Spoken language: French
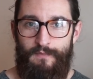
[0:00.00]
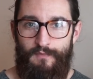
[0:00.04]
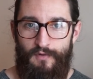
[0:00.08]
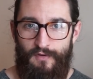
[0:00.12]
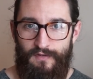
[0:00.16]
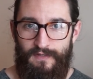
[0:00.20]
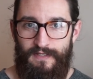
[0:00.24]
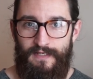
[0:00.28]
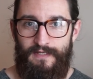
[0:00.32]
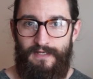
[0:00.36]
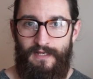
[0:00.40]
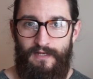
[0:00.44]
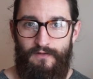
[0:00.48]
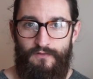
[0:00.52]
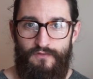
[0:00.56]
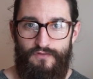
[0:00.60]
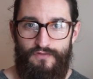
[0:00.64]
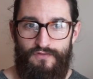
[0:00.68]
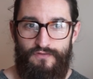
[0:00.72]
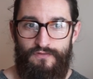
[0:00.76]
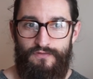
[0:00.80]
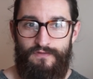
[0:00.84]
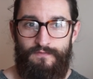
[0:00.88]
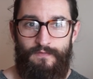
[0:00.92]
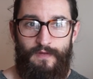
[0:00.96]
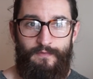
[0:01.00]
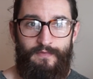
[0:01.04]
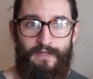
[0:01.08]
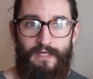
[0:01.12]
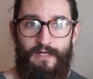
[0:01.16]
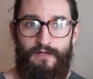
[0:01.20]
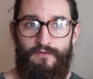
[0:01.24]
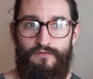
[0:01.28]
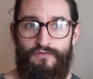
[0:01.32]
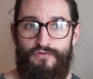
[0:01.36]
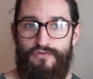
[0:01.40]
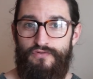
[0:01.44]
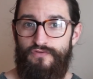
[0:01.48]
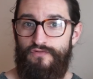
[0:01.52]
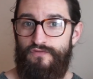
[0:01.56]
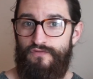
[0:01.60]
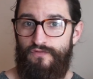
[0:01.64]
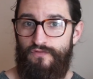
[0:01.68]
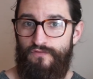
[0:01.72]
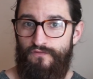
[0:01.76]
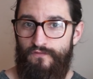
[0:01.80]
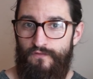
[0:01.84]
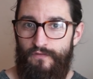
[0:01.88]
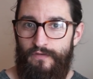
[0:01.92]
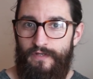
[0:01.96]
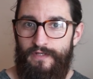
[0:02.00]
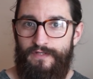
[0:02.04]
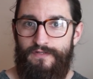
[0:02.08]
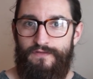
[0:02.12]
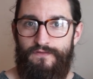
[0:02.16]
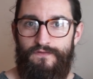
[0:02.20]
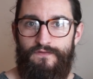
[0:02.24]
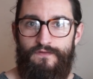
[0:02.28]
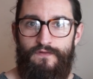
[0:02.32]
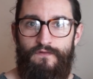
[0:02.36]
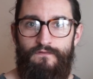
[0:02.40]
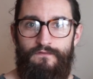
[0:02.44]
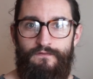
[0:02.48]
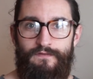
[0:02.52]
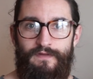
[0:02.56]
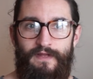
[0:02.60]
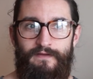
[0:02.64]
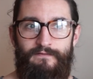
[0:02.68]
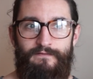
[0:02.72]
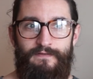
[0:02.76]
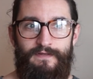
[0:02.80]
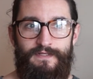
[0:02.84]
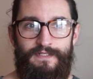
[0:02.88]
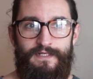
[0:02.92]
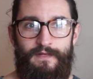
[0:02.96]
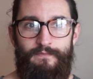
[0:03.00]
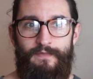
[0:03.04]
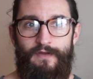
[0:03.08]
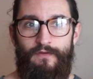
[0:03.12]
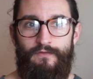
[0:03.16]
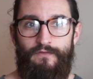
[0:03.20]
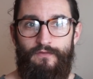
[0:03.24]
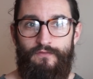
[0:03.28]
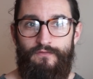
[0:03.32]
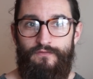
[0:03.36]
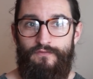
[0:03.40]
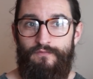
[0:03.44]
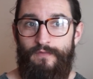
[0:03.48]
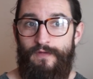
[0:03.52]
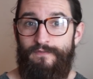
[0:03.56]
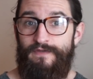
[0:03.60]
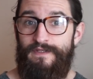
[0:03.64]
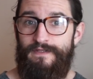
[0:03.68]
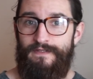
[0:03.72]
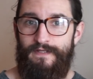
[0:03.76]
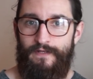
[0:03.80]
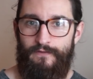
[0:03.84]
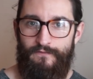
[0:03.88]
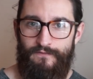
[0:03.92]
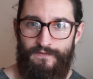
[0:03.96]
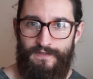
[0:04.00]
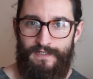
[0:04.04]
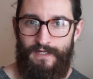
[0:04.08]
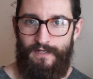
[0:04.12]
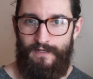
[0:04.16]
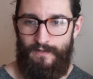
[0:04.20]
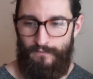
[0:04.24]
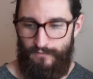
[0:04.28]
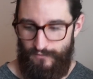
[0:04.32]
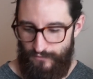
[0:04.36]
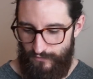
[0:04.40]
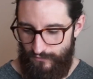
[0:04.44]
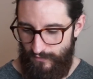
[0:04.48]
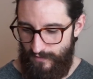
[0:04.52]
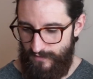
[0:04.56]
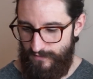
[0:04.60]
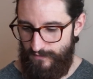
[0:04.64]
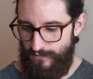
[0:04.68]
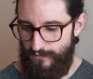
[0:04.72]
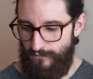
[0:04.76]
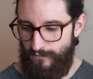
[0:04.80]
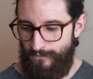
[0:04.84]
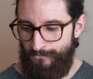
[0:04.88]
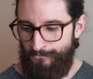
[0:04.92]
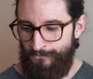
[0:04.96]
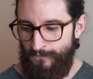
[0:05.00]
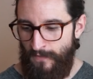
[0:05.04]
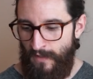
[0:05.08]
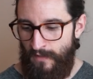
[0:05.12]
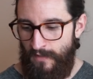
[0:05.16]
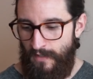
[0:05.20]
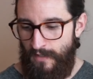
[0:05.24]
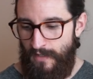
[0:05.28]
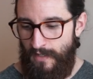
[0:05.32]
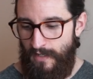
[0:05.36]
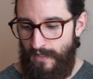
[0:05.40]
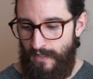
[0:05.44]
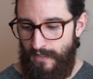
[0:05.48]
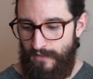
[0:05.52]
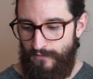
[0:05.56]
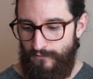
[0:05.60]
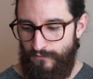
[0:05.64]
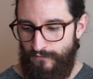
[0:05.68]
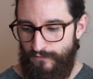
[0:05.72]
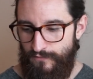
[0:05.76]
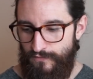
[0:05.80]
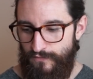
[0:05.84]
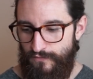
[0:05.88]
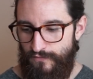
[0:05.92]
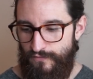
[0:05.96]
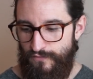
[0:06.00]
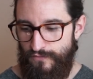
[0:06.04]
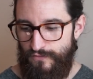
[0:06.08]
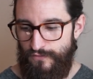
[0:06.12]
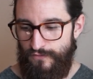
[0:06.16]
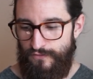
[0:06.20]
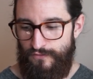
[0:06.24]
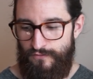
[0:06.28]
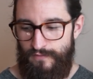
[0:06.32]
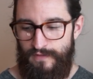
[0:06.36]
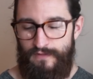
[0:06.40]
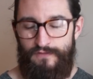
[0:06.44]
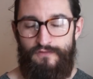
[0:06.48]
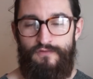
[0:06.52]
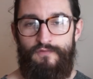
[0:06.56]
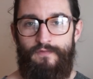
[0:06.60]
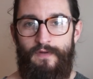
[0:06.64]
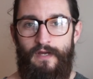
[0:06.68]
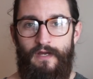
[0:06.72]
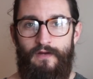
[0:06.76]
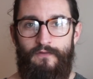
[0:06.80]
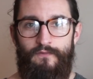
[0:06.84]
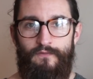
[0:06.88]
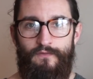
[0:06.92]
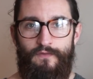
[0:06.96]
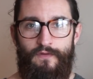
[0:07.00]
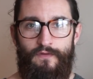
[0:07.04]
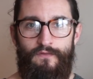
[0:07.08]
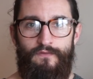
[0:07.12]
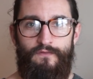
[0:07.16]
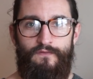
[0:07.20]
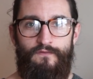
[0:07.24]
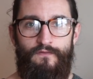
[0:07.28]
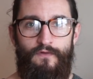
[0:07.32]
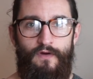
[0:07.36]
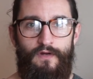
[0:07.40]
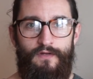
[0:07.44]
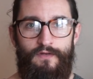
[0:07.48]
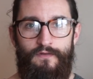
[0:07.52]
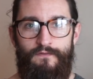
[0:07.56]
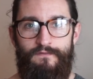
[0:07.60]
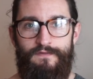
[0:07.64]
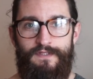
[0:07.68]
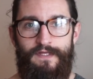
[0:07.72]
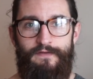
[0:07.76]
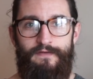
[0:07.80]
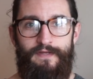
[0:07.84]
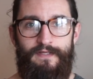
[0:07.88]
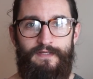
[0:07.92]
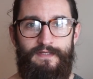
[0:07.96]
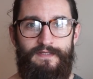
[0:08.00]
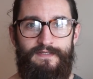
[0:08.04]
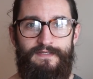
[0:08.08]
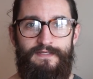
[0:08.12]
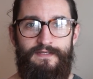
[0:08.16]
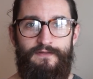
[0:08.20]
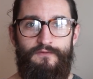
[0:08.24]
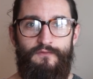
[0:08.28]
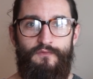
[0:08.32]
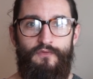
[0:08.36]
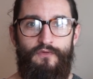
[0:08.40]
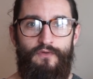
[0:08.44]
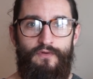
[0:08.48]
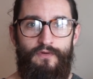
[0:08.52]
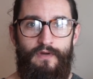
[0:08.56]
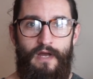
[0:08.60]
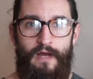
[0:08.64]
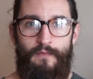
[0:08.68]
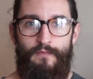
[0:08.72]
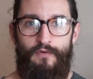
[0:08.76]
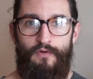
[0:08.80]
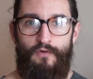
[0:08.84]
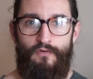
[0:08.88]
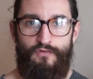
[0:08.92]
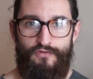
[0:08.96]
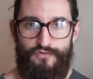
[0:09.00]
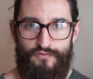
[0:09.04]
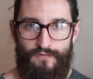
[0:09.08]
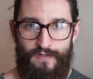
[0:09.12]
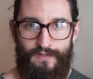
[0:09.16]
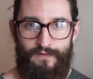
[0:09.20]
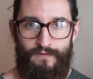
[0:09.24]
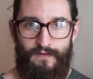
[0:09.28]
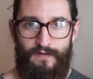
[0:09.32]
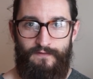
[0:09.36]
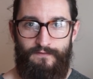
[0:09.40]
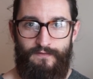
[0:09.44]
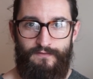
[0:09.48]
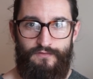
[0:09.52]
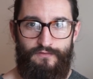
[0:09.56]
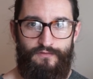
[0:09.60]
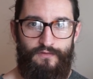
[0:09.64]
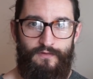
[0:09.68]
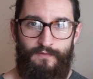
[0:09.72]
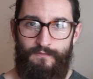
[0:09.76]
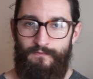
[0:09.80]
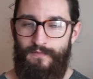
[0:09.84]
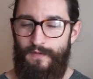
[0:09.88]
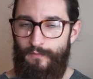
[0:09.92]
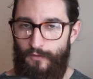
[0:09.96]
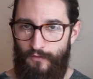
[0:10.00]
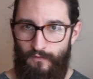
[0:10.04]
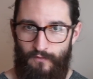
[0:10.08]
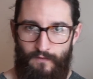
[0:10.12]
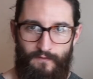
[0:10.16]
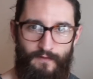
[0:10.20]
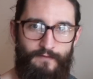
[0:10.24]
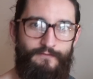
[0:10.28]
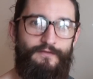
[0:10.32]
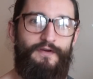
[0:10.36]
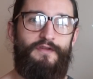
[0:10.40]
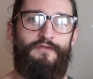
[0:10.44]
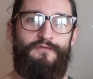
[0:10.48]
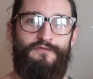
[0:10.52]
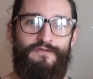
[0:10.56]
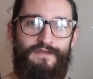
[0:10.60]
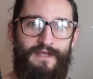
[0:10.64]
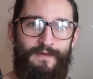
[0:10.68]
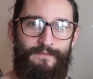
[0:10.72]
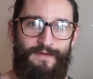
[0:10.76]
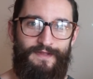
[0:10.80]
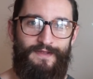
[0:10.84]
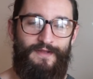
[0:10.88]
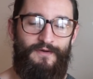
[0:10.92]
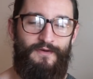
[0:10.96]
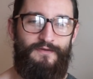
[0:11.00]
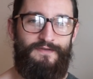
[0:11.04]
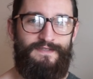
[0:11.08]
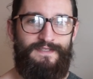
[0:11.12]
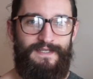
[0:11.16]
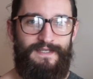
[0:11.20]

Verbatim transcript: apporter quelque chose, même quelque chose de nouveau, quelque chose que vous n'aviez jamais entendu, même si ça concerne la musculation. Et donc du coup, je suis super content de voir que vous avez été si nombreux à me rejoindre dans l'aventure. Mais bon, on va voir tout ça maintenant en